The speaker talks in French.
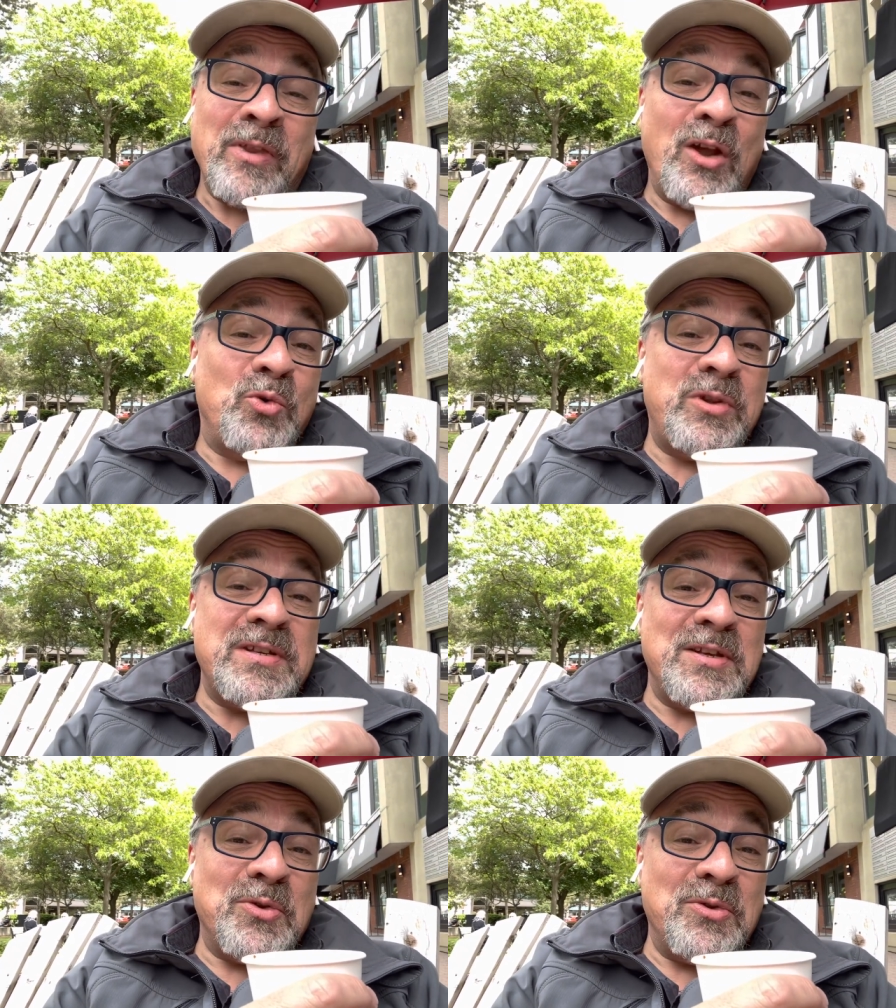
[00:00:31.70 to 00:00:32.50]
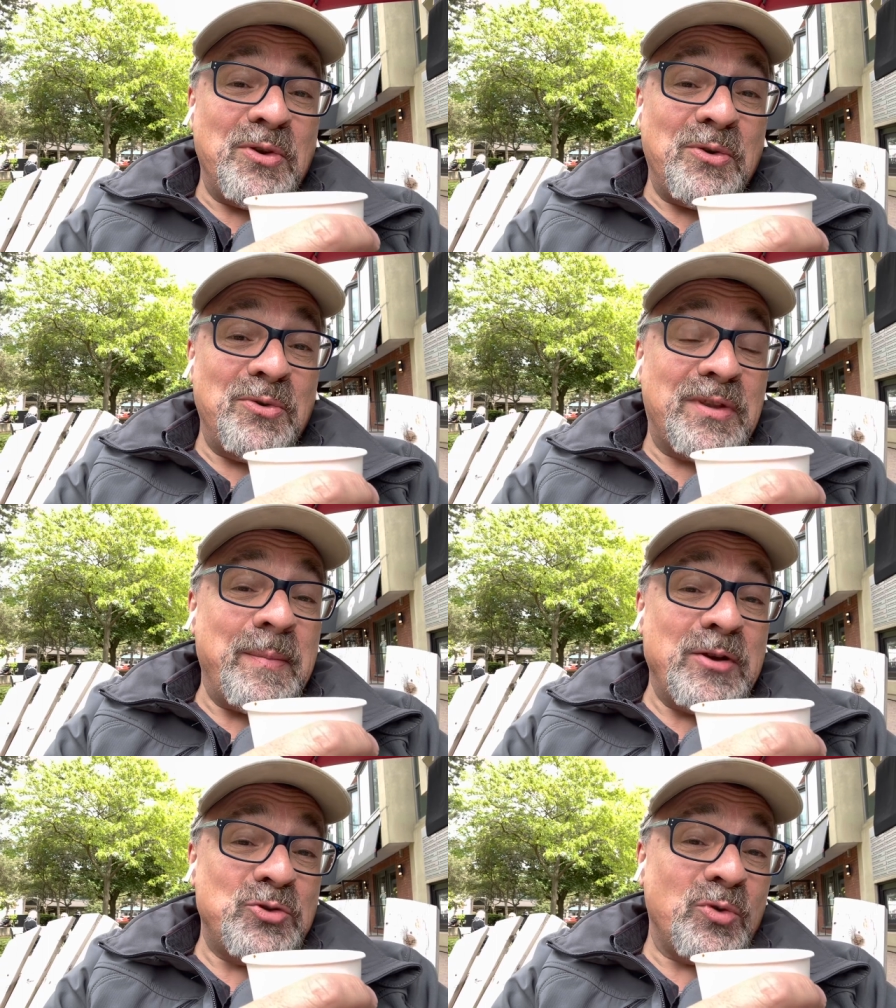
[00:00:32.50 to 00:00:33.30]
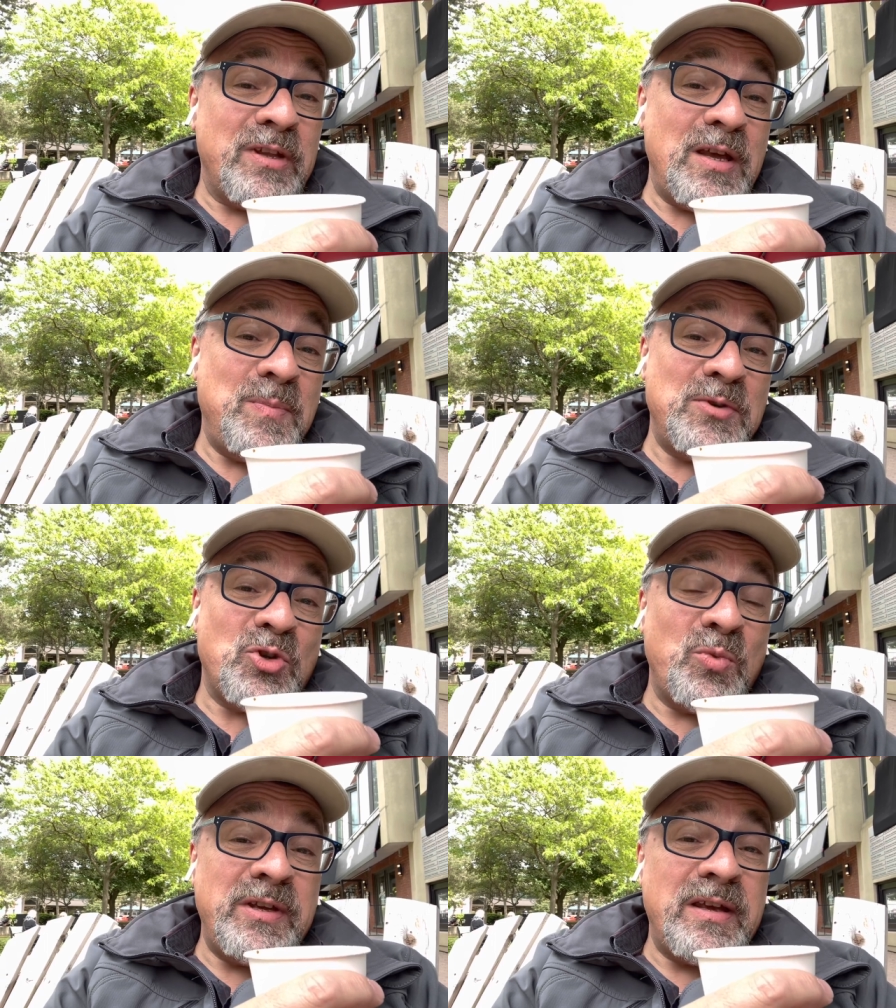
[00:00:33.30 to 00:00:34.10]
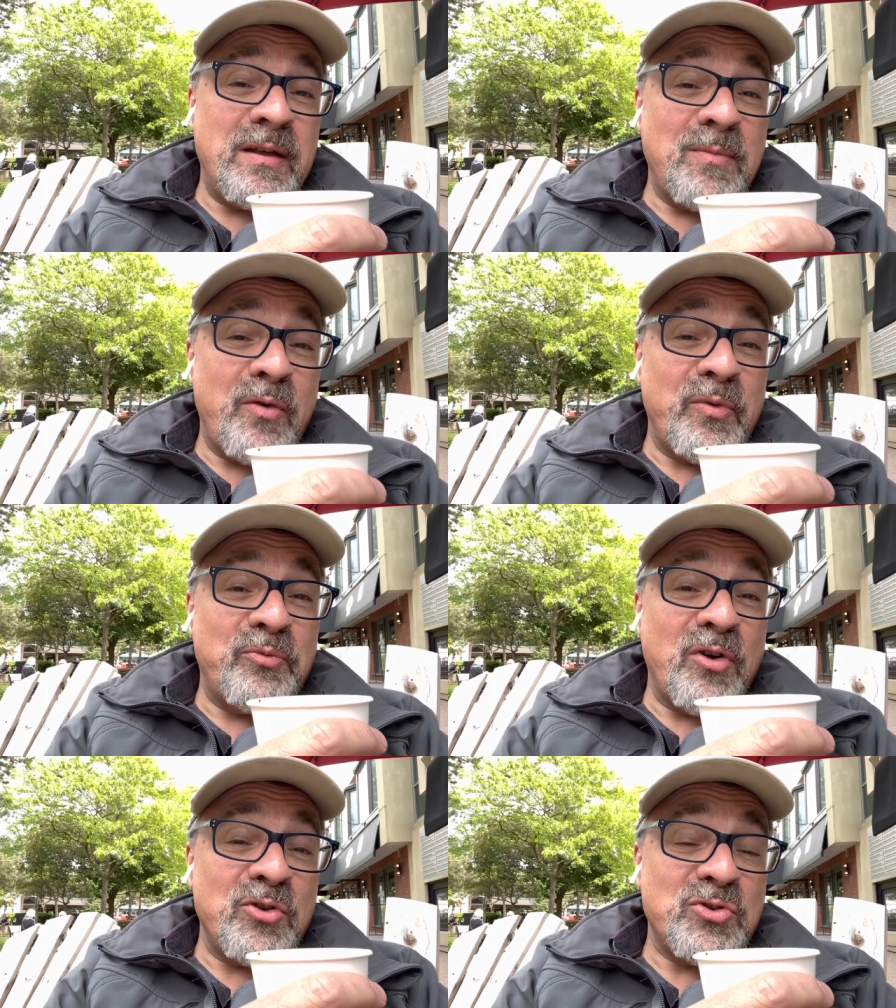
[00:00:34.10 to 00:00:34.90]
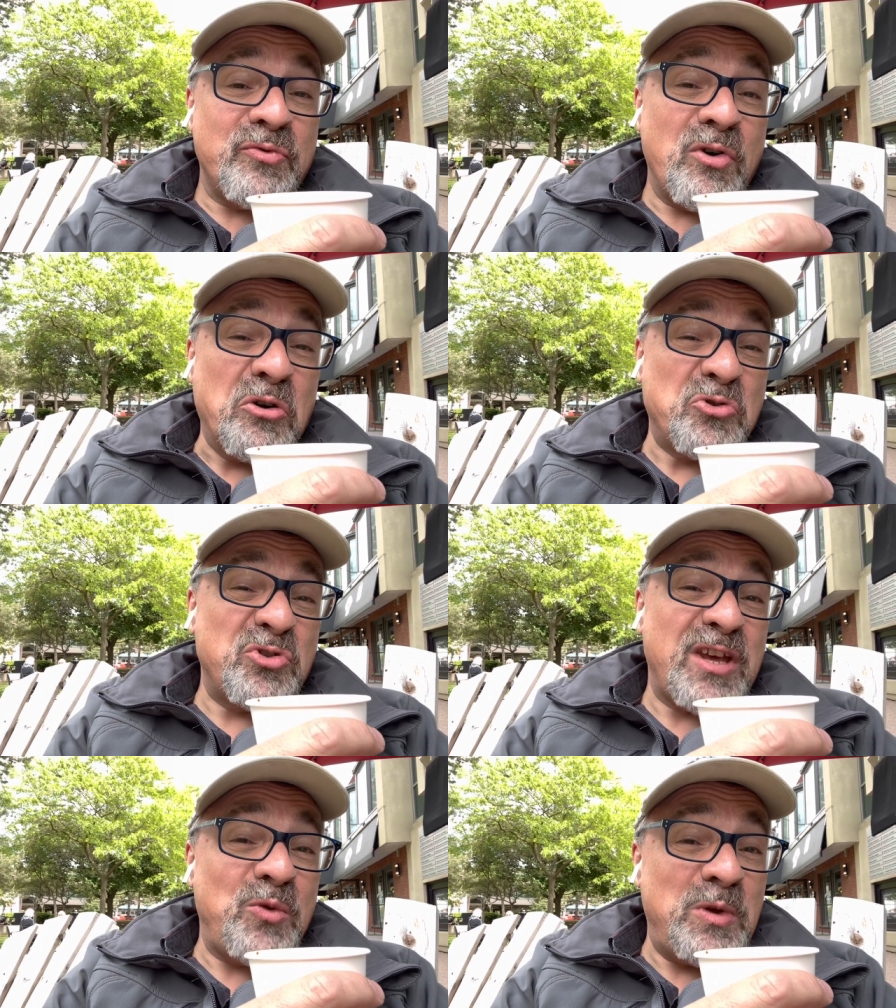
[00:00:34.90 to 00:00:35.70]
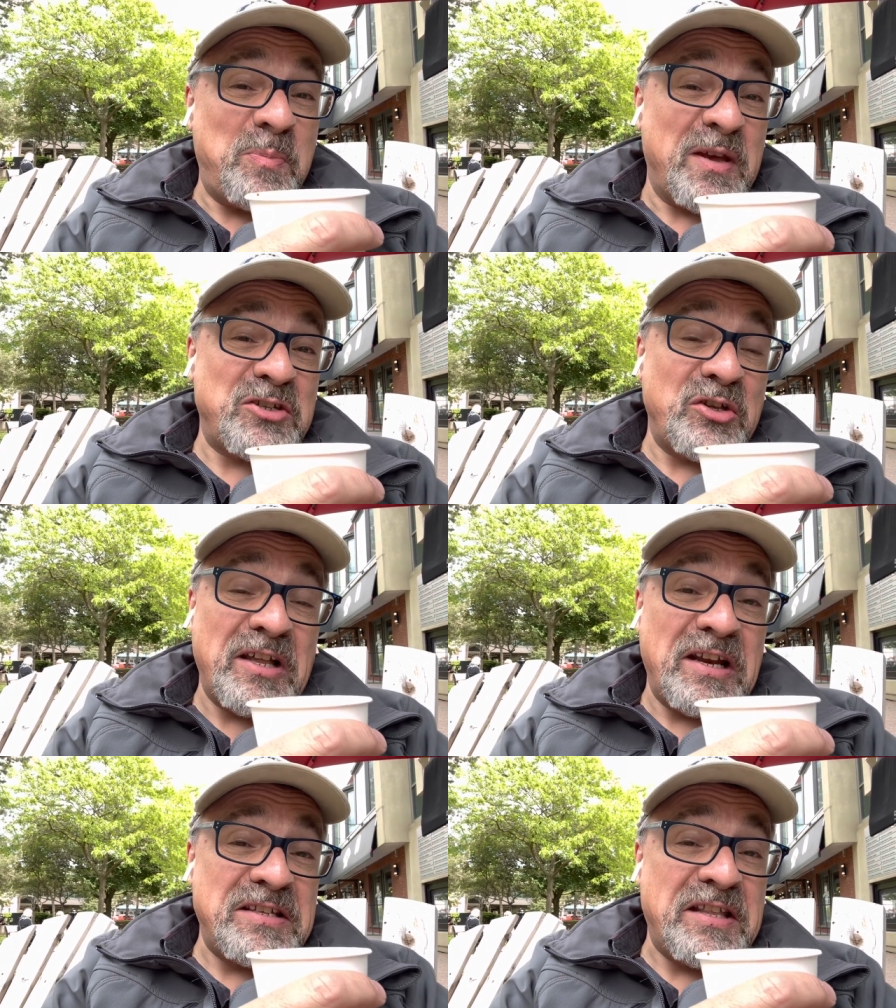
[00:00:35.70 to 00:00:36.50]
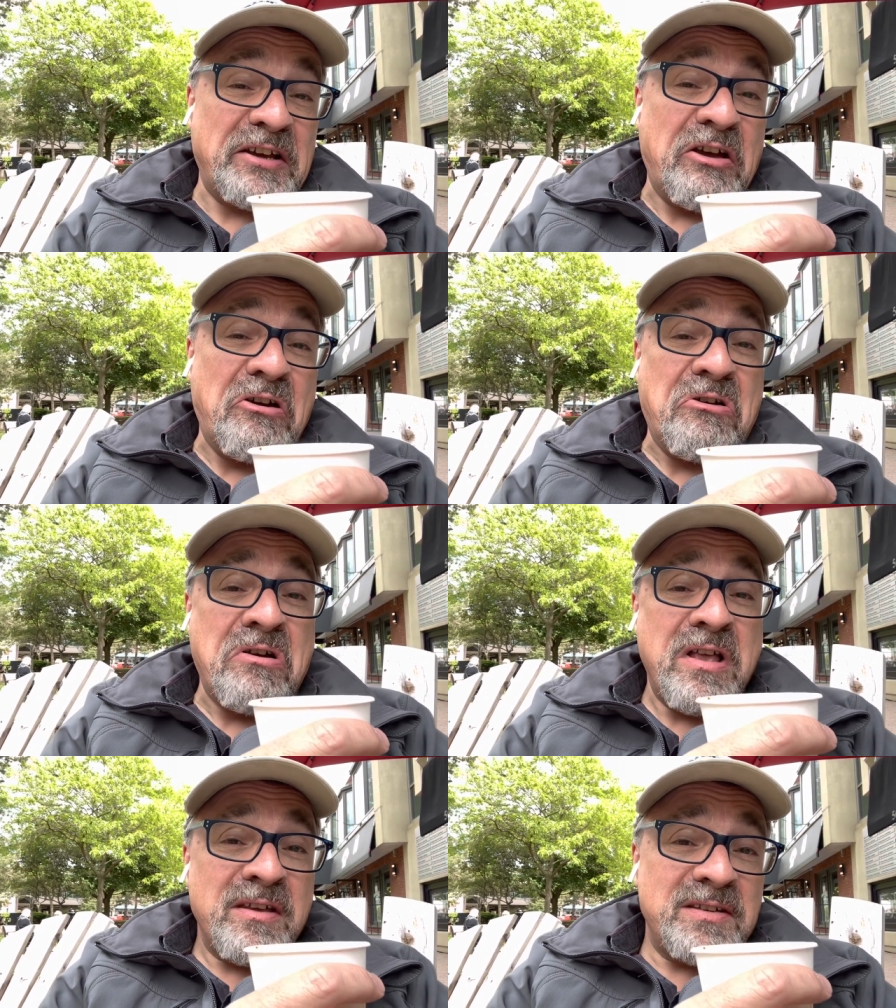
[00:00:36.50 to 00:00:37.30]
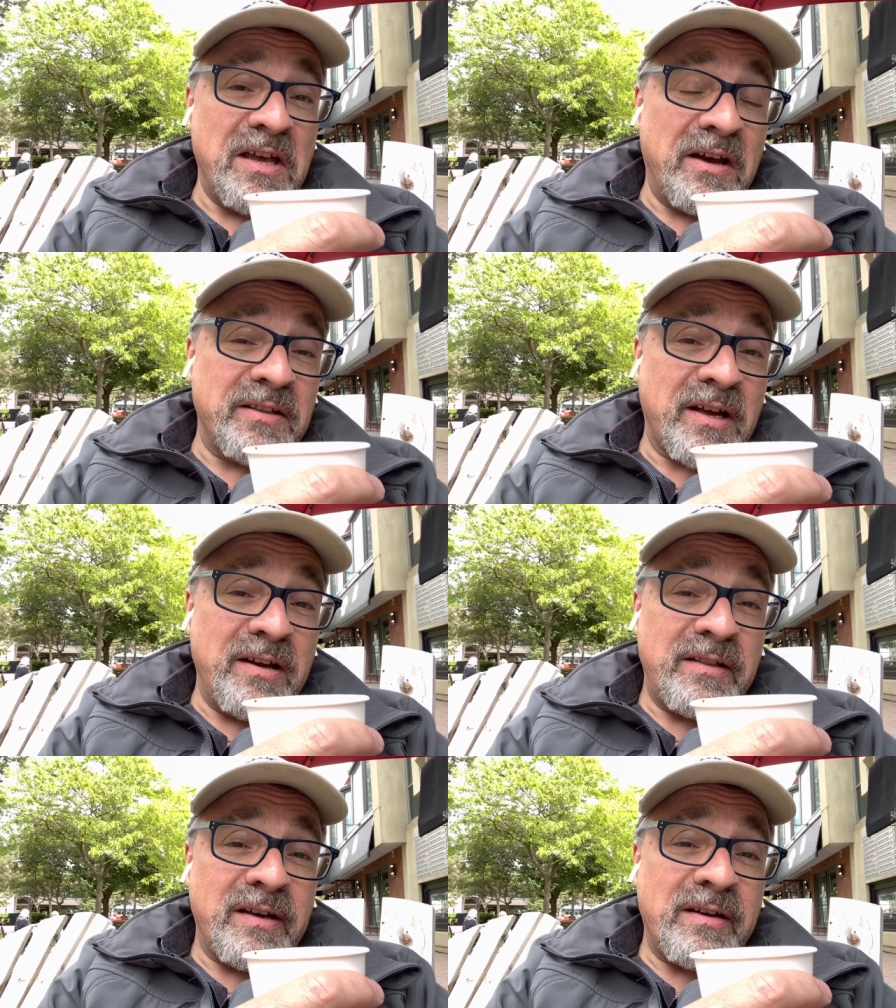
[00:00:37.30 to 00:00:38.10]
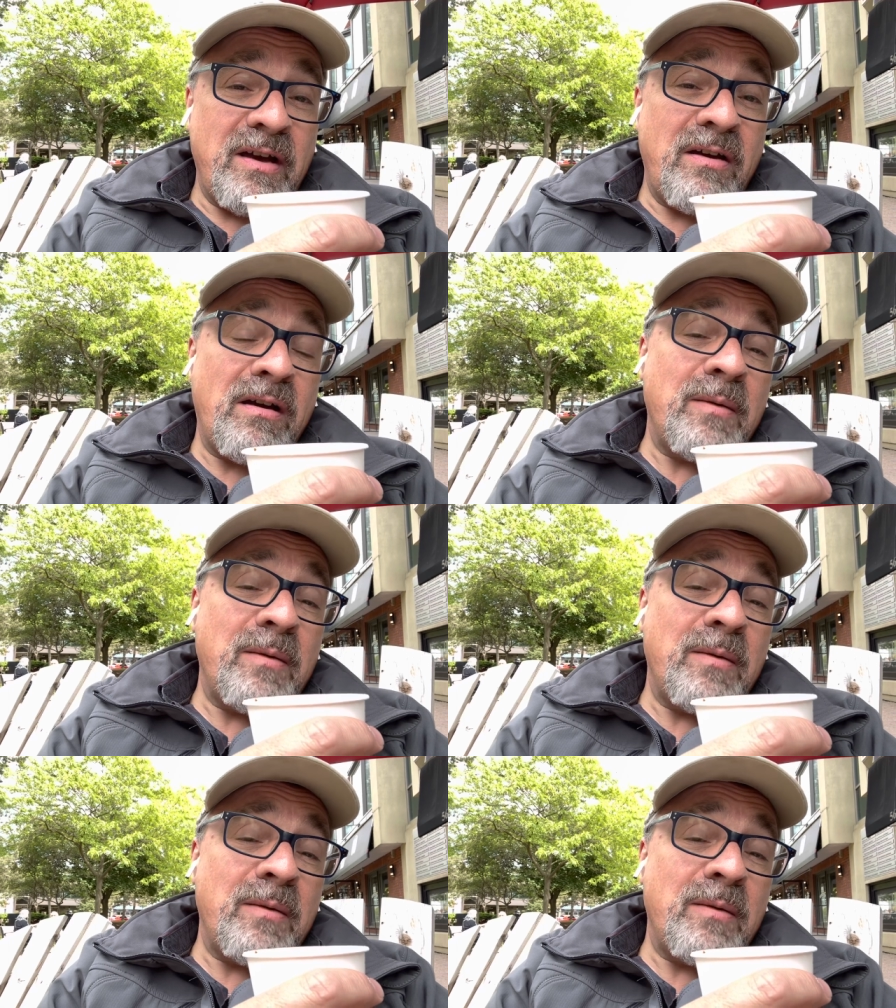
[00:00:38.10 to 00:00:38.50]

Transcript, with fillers: écoutez, c'est une, très belle journée. Puis ce week-end, on va pouvoir recevoir jusqu'à huit personnes à l'extérieur, sans rentrer à l'intérieur.